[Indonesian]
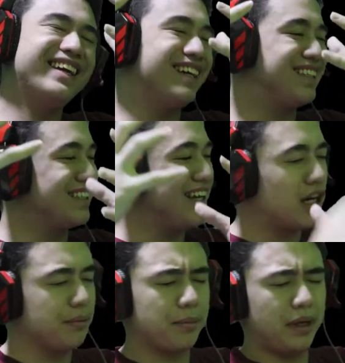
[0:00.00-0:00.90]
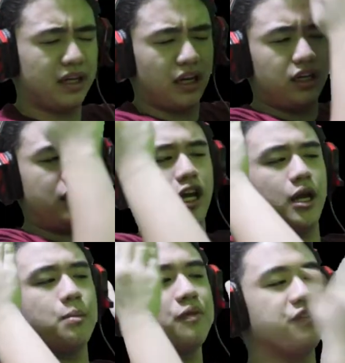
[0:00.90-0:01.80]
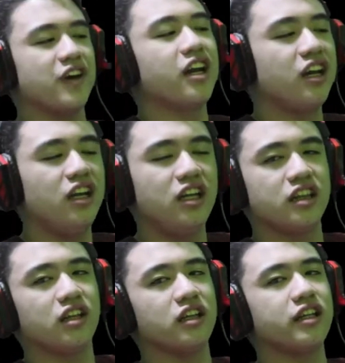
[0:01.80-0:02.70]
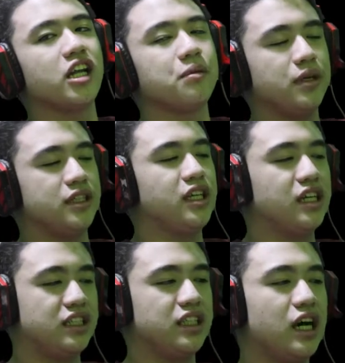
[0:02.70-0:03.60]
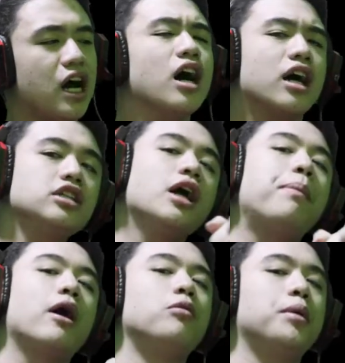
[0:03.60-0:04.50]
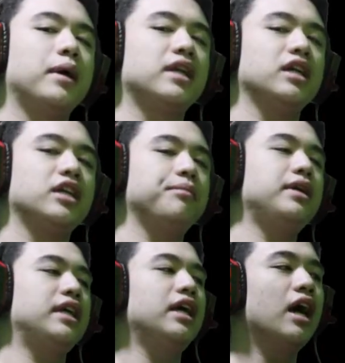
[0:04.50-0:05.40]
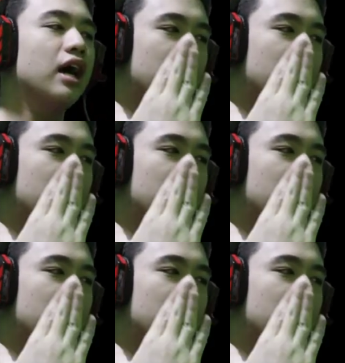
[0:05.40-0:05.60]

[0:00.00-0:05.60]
ini guys kita akan memainkan game Very Little Nightmares ya guys ya Kenapa aku memainkan game ini?